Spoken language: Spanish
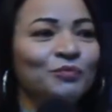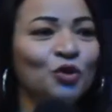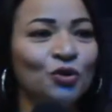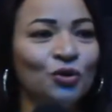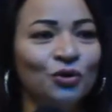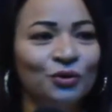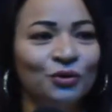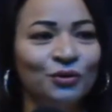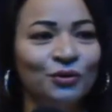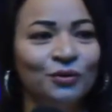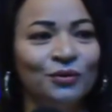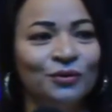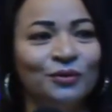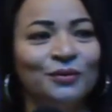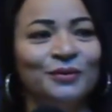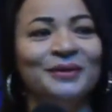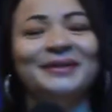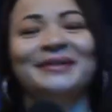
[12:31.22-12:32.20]

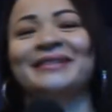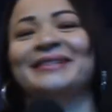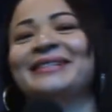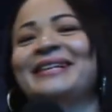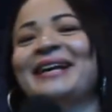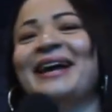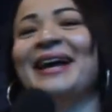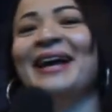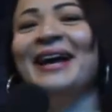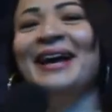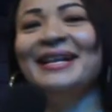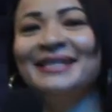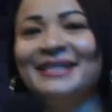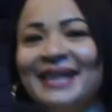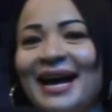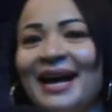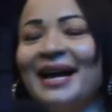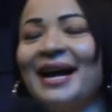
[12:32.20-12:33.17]
Uh, se,
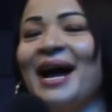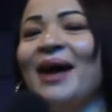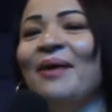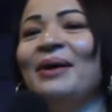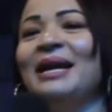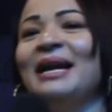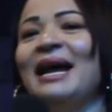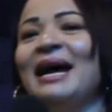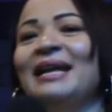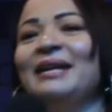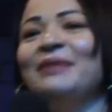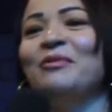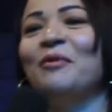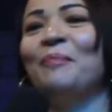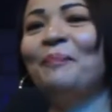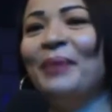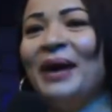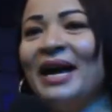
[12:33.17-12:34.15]
se, acaba el
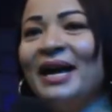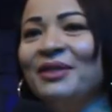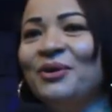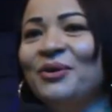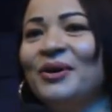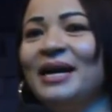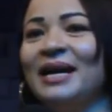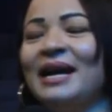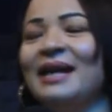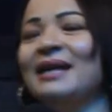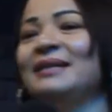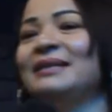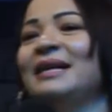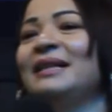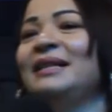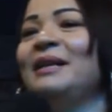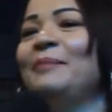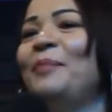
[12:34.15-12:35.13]
ánimo. Pedro era de
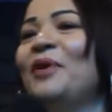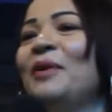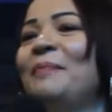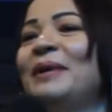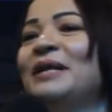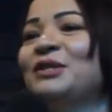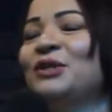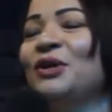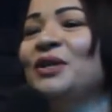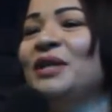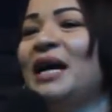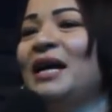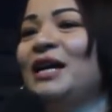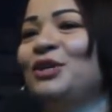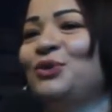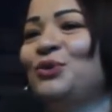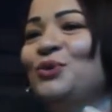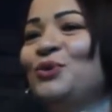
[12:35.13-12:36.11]
ese tipo de persona.
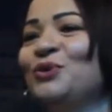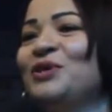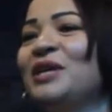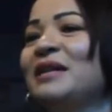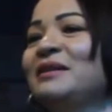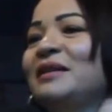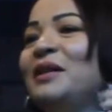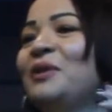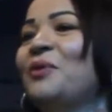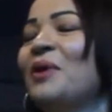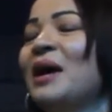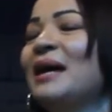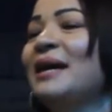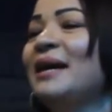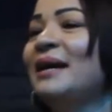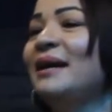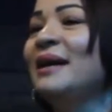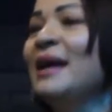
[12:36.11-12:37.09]
Jesús se acercó
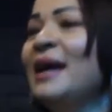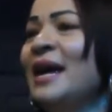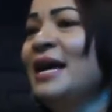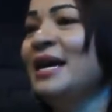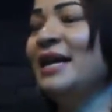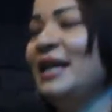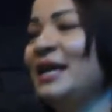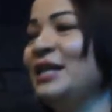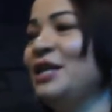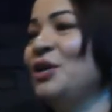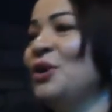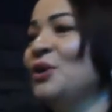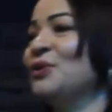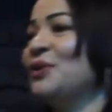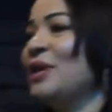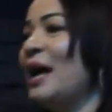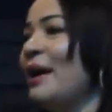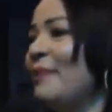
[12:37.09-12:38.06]
a él y le dijo,
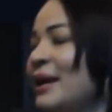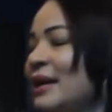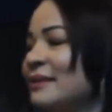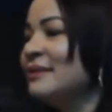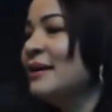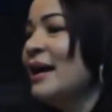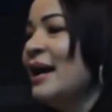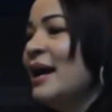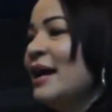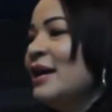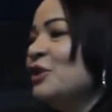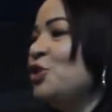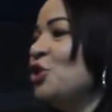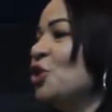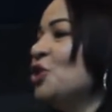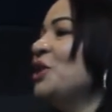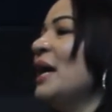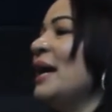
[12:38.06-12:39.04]
sabes,
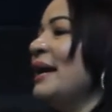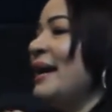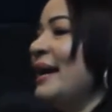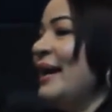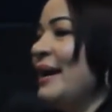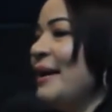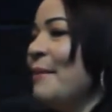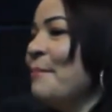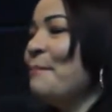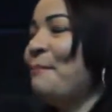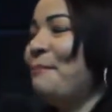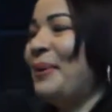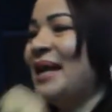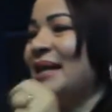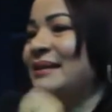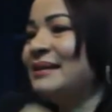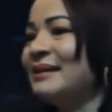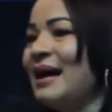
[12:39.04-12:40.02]
yo te haré
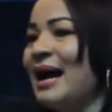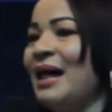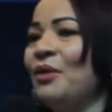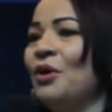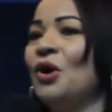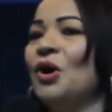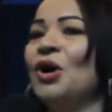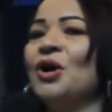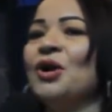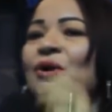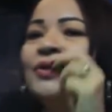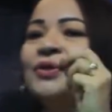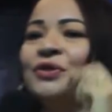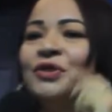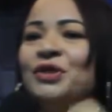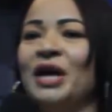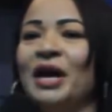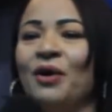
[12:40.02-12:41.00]
pescador
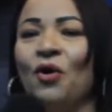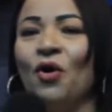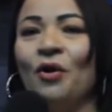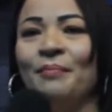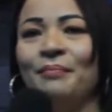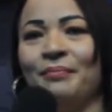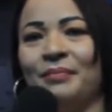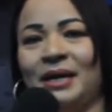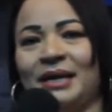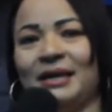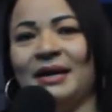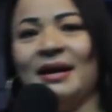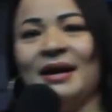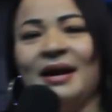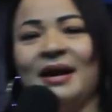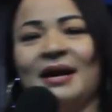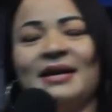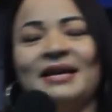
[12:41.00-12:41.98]
de hombre.
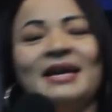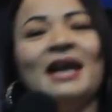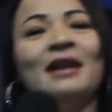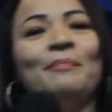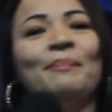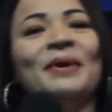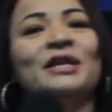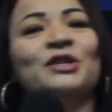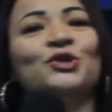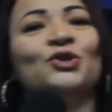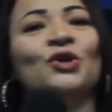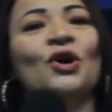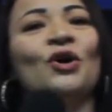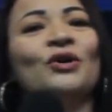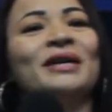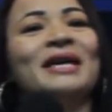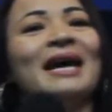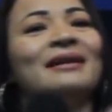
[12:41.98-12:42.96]
Y él
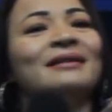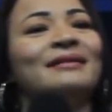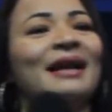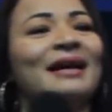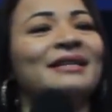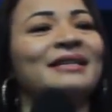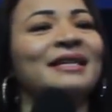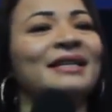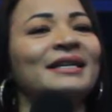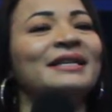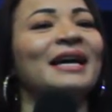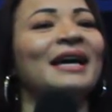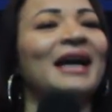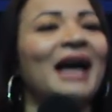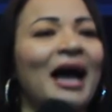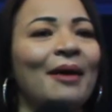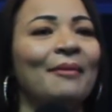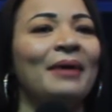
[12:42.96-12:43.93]
pensó que hasta allí
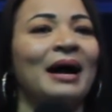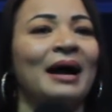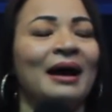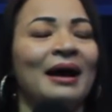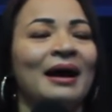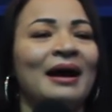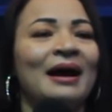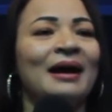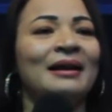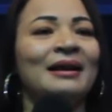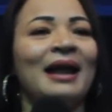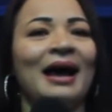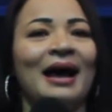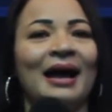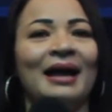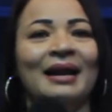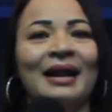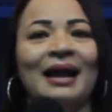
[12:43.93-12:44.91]
llegaba
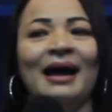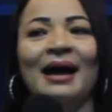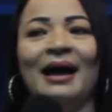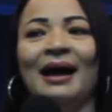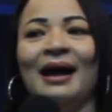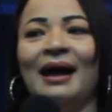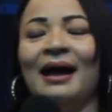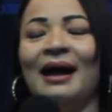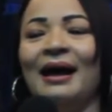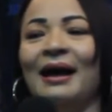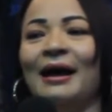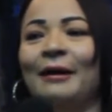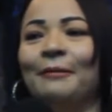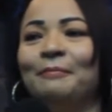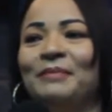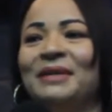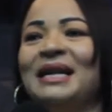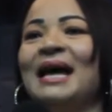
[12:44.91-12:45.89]

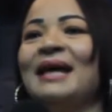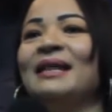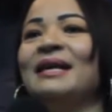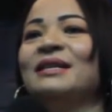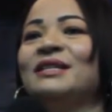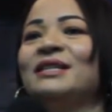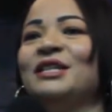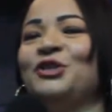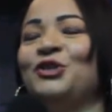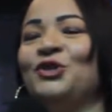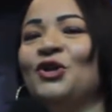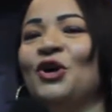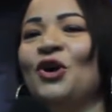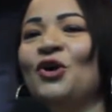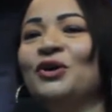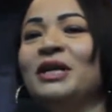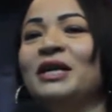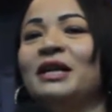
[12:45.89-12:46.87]
la,
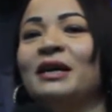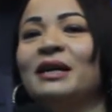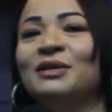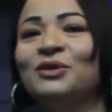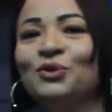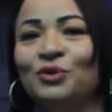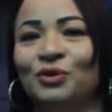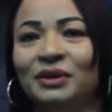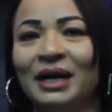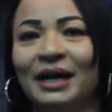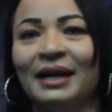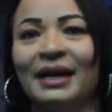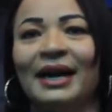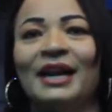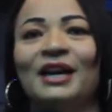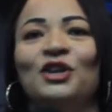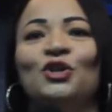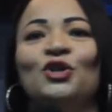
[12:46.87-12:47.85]
decisión y resulta
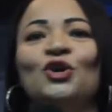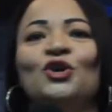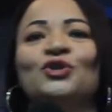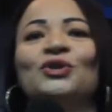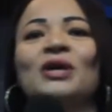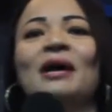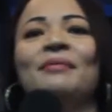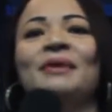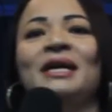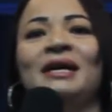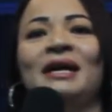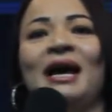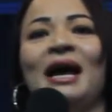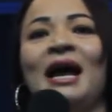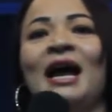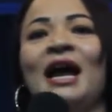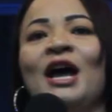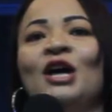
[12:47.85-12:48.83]
que él no
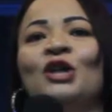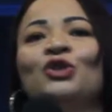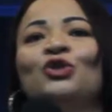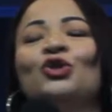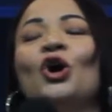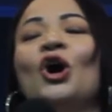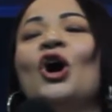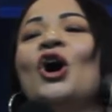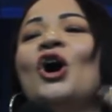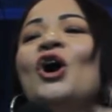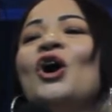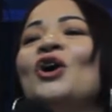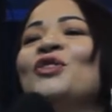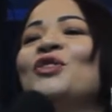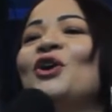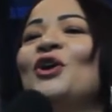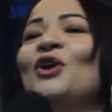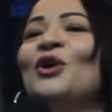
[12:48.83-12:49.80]
sabía
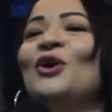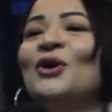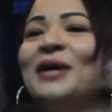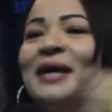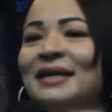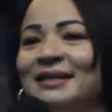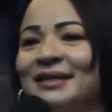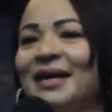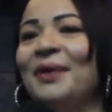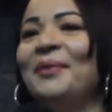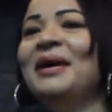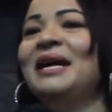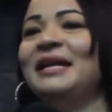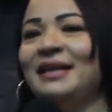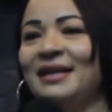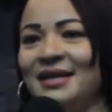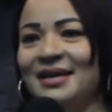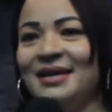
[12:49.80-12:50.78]
todo lo que se
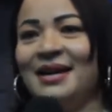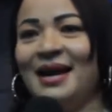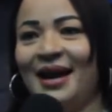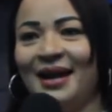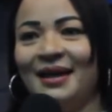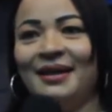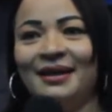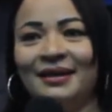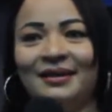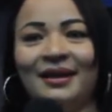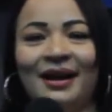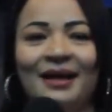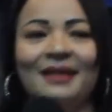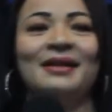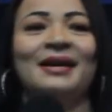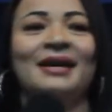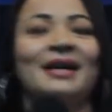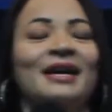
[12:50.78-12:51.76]
venía
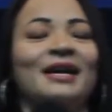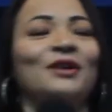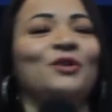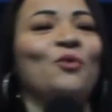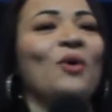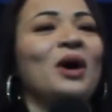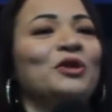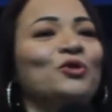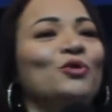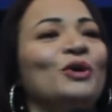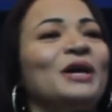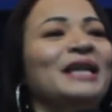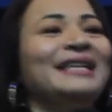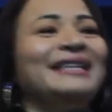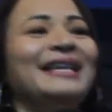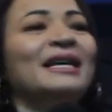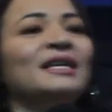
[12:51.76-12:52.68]
detrás de él cuando él